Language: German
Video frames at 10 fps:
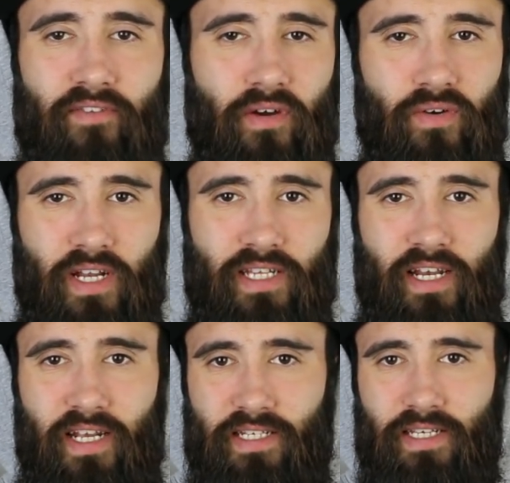400
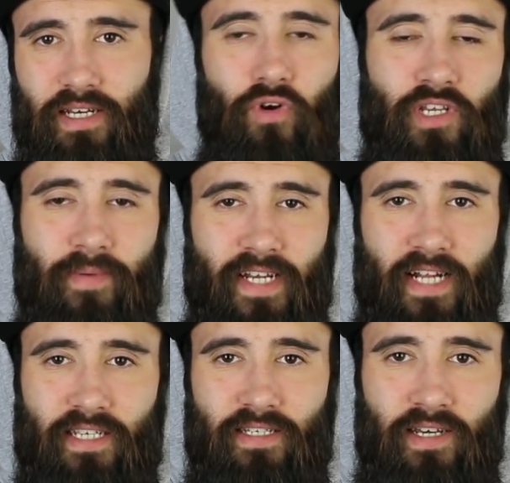Klicks und irgendjemand
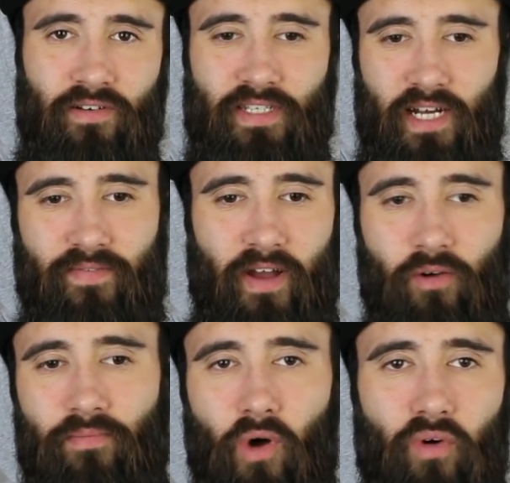hat es gesehen und sagt, wer
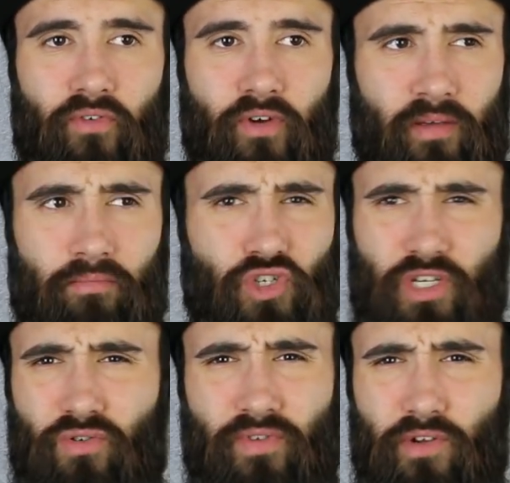kommt auch von dem
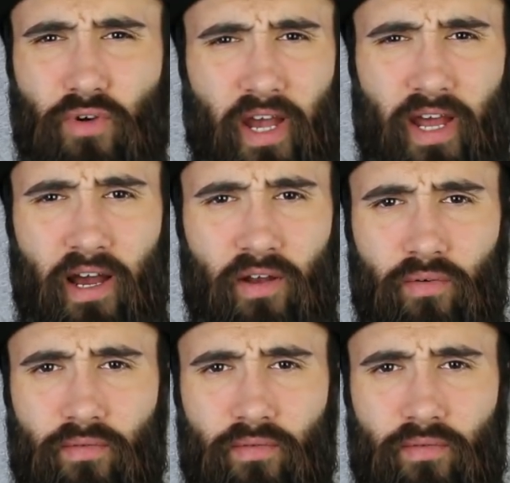Bushido-Video, keine Ahnung.